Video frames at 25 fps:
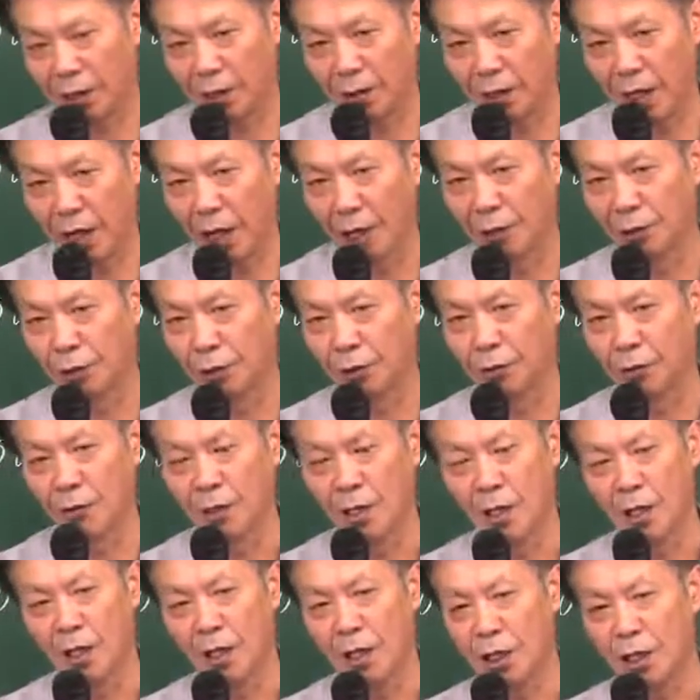얘는
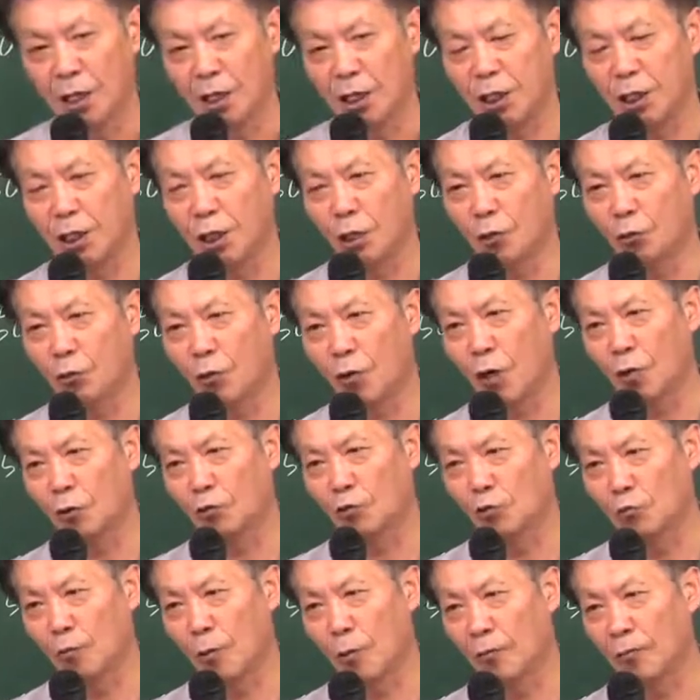2년 동안
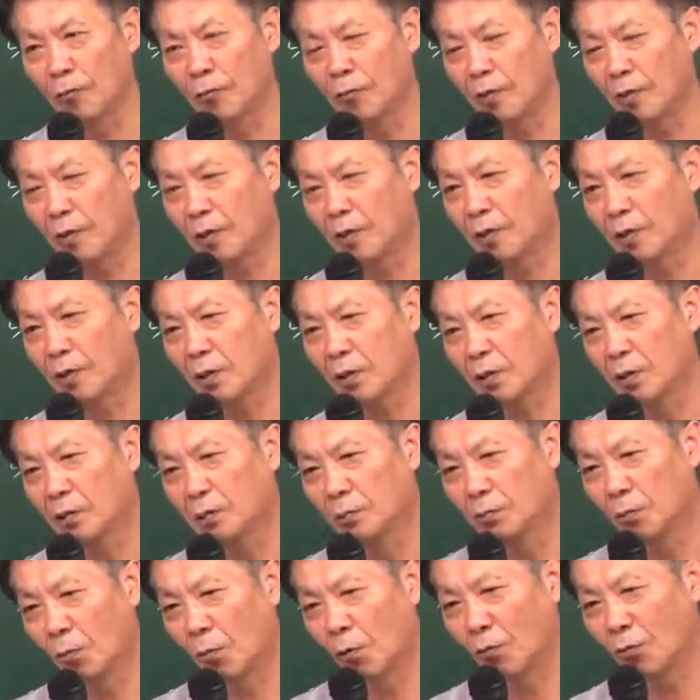
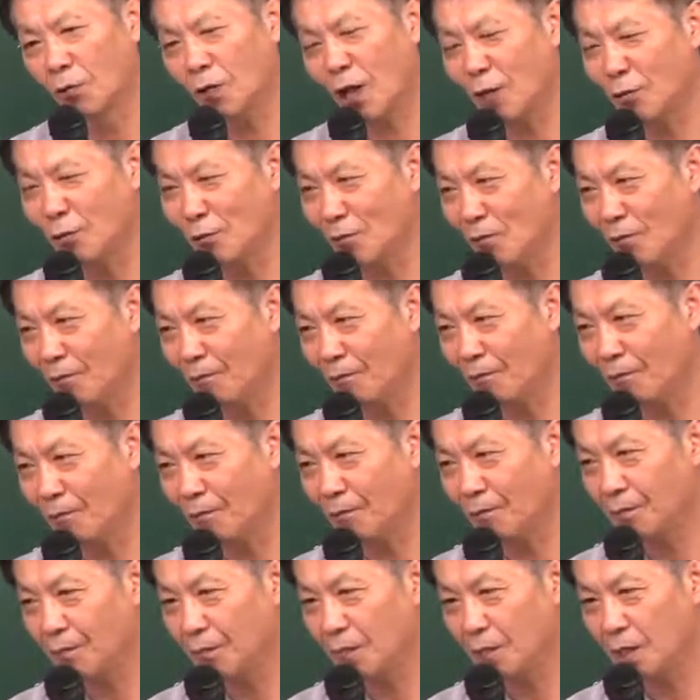두번뭔 사유?
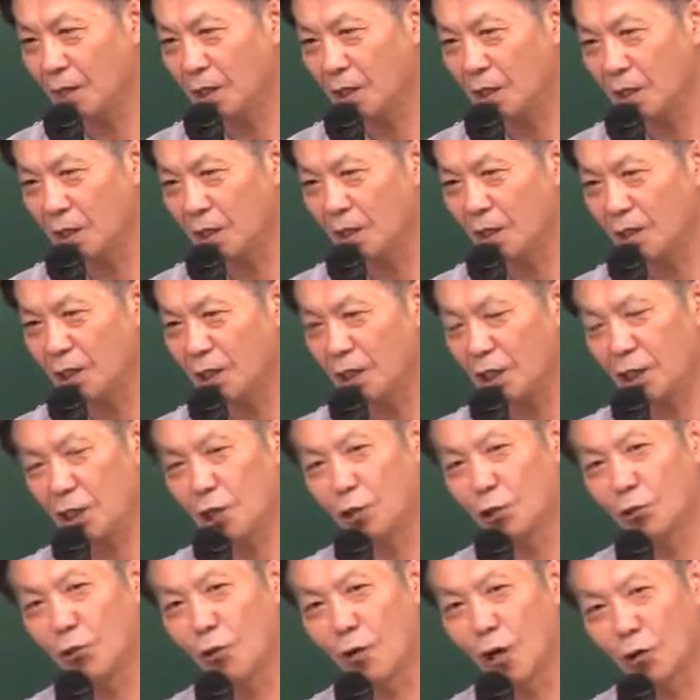
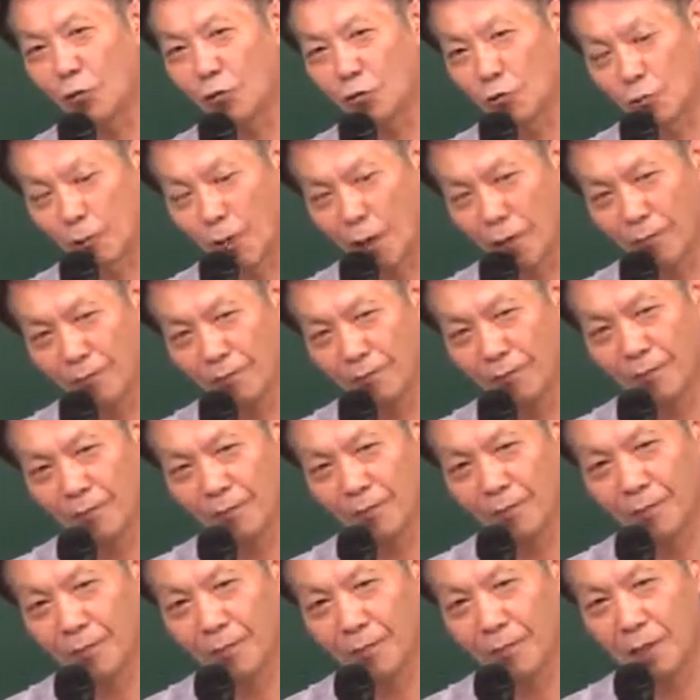2년 동안 두 번
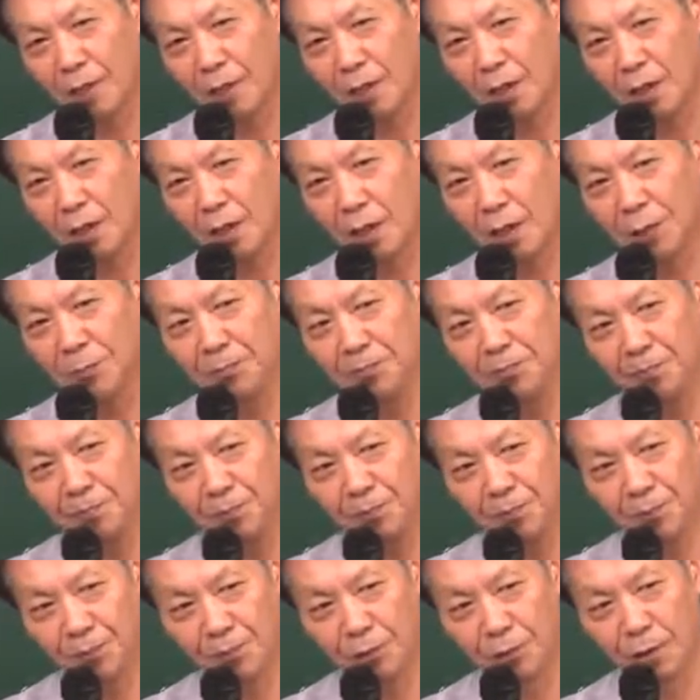
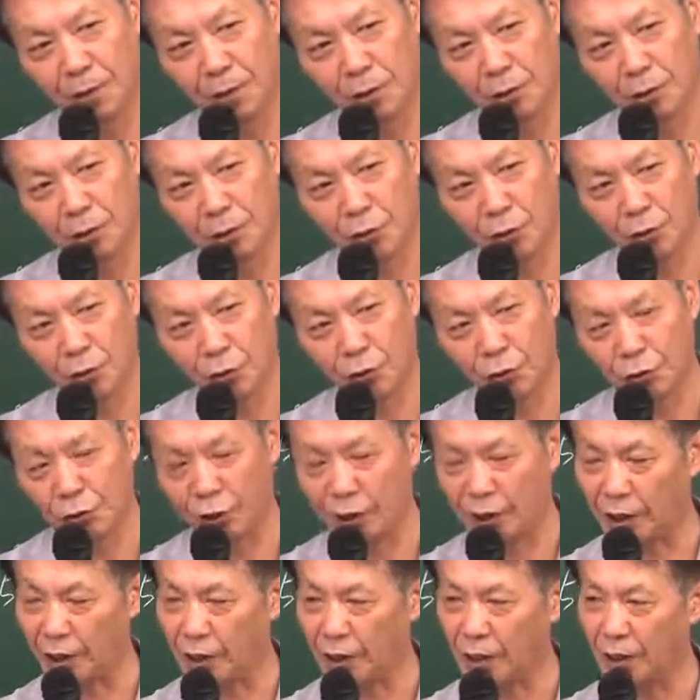
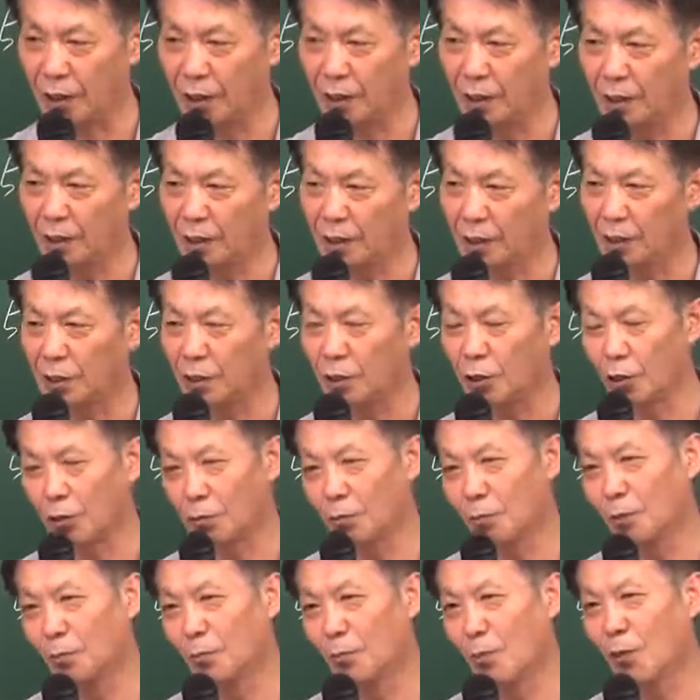임등취.
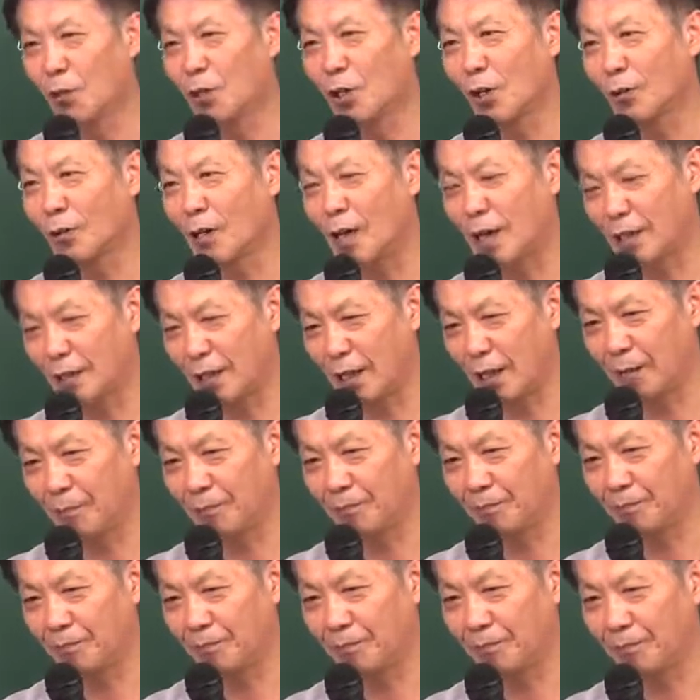여러분들 뭐 기억해야
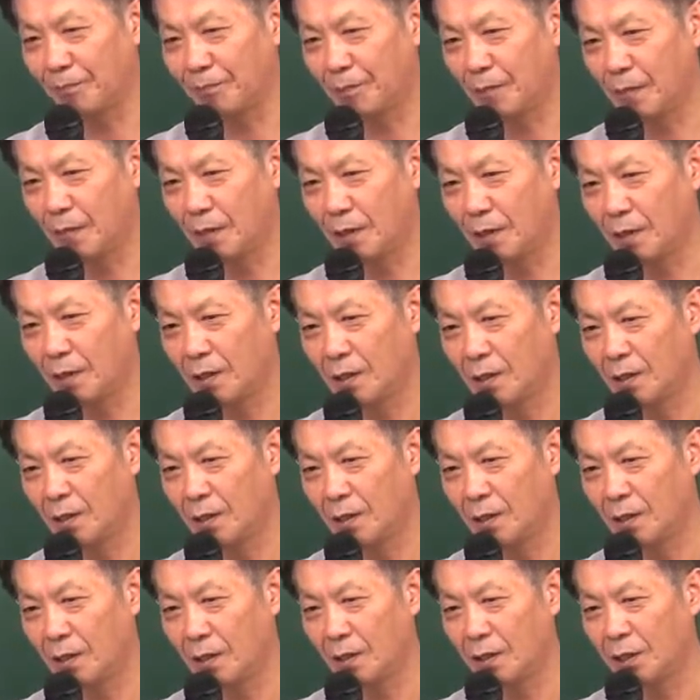돼?
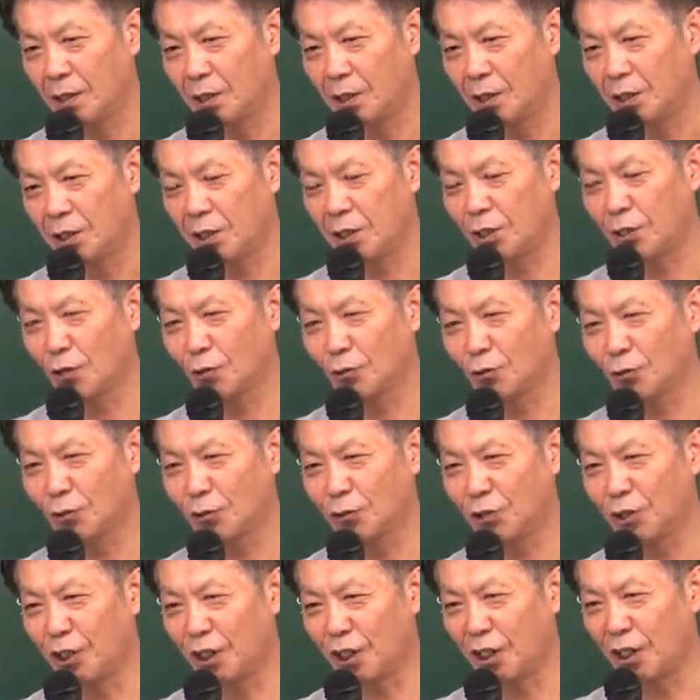
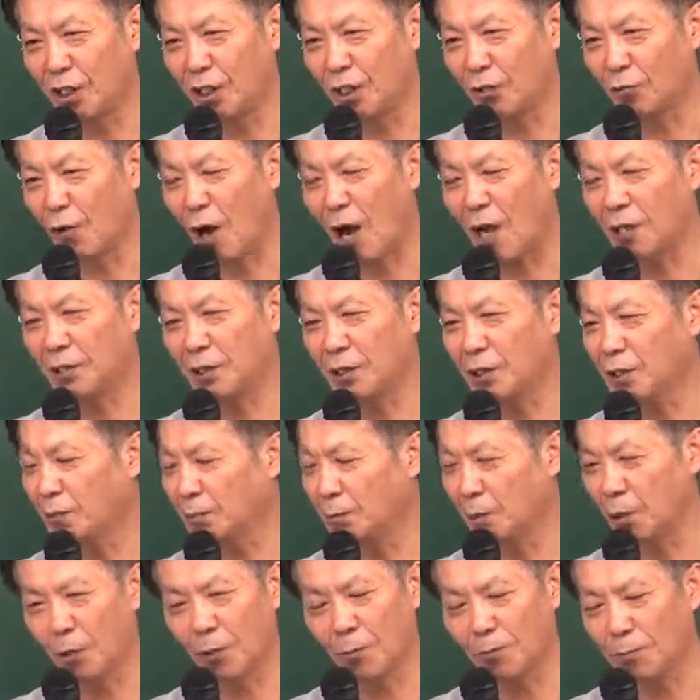시정조치, 과징금
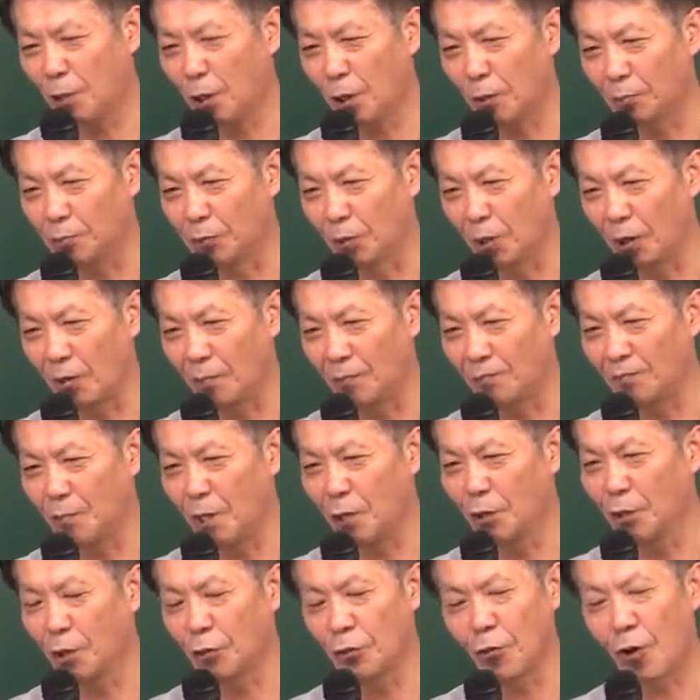이런 거 필요 없어.
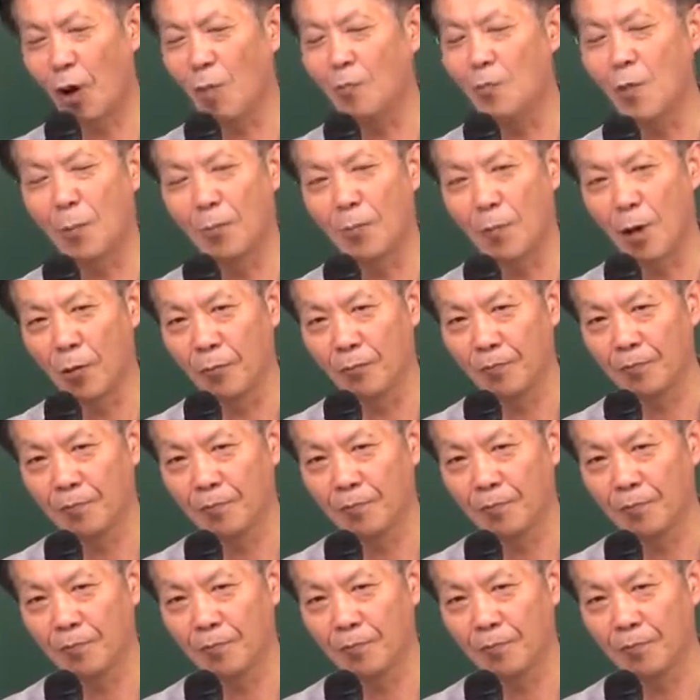몇 년 동안 몇 번?